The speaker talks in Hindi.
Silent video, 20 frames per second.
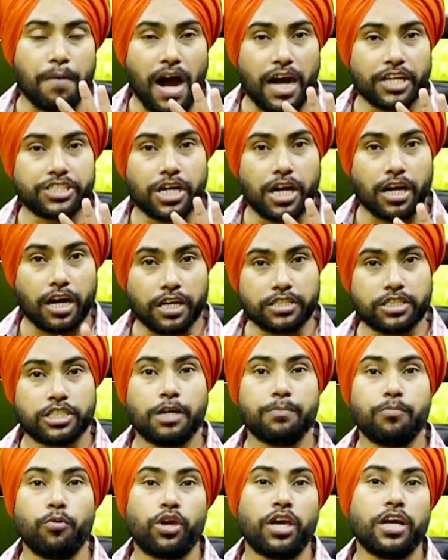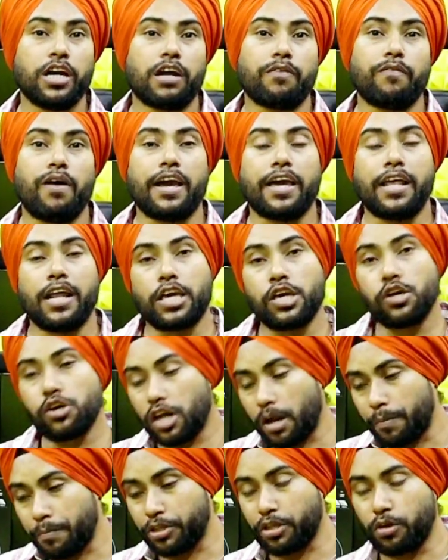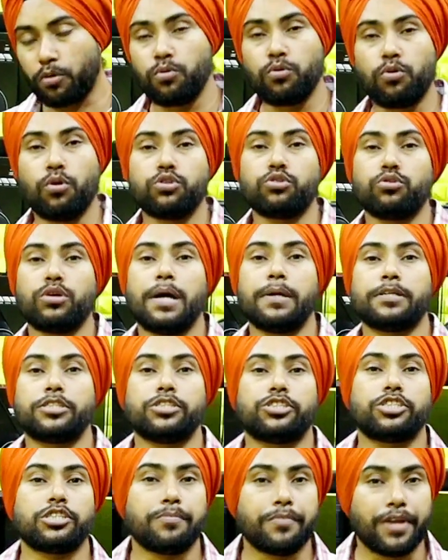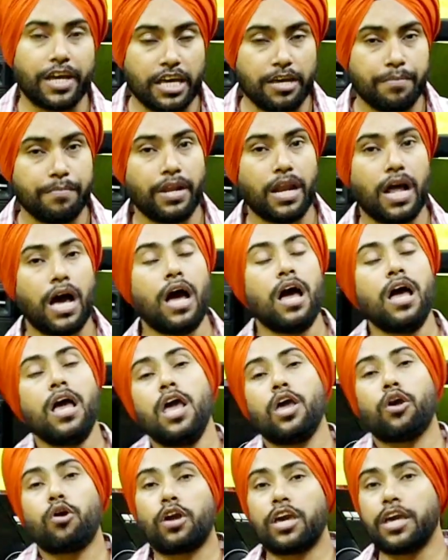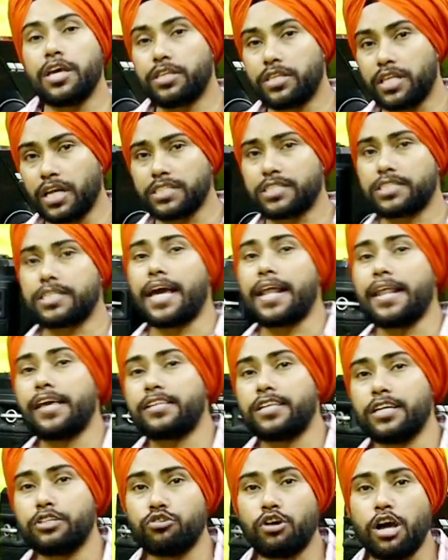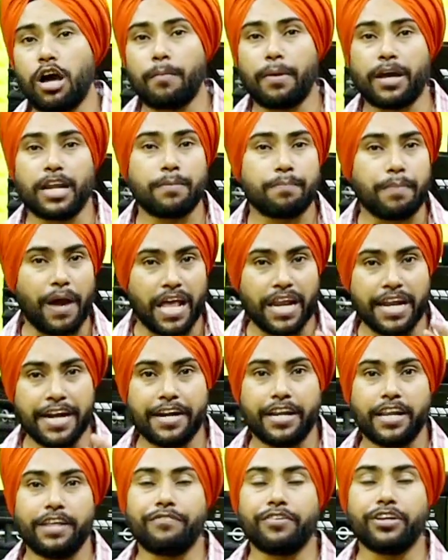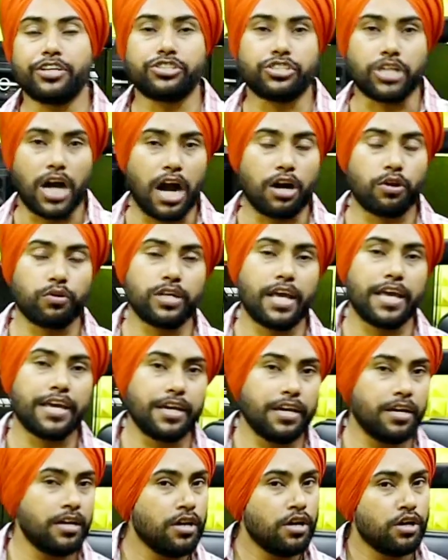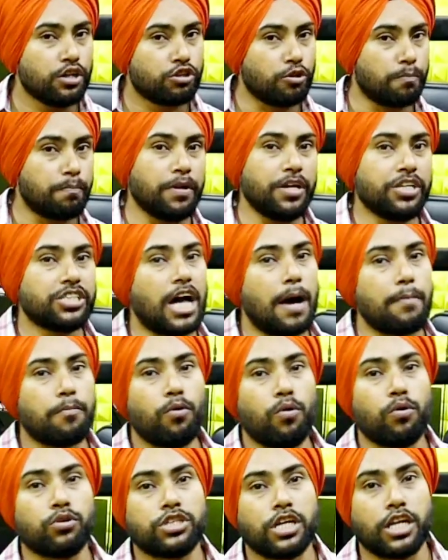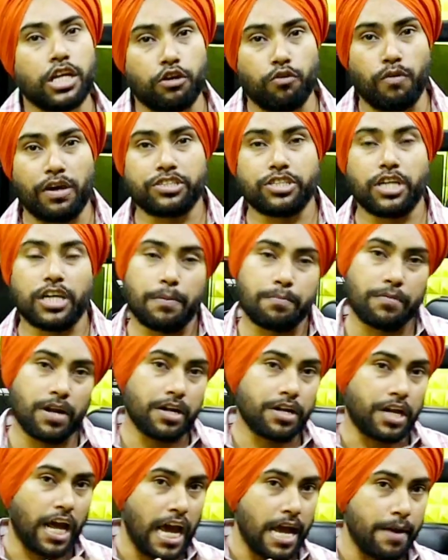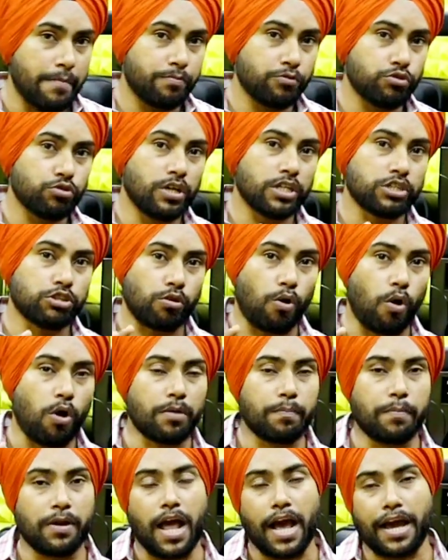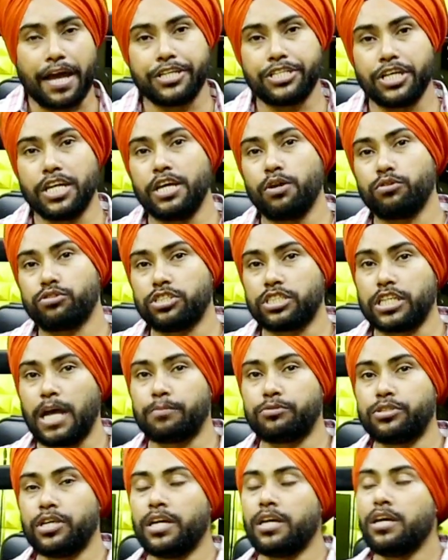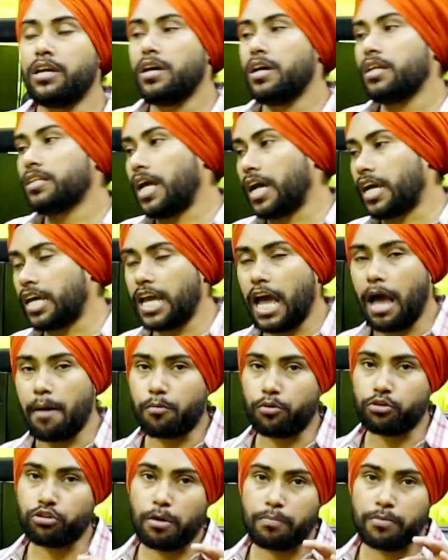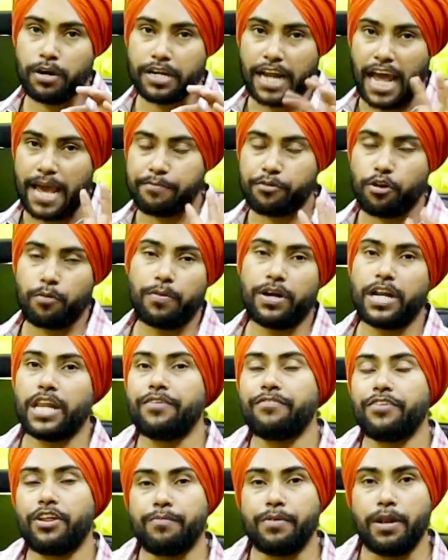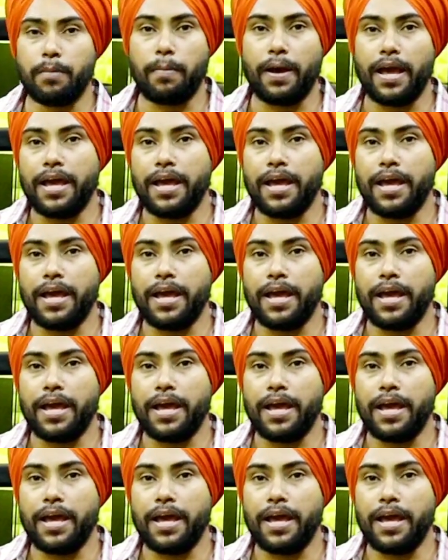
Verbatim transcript: पाँच अगस्त से बुकिंग करवा के रखी और अभी तक उनको जो है सिस्टम नहीं मिला क्योंकि दस तारीख से जो है हमारी पहली डिलीवरी स्टार्ट हो जाएगी तो प्लीज़ आप लोगों से रिक्वेस्ट है कि अपना टाइम जो है स्लॉट बना के चलिए उस हिसाब से ताकि आपको जो अपने टाइम के ऊपर डिलीवरी मिल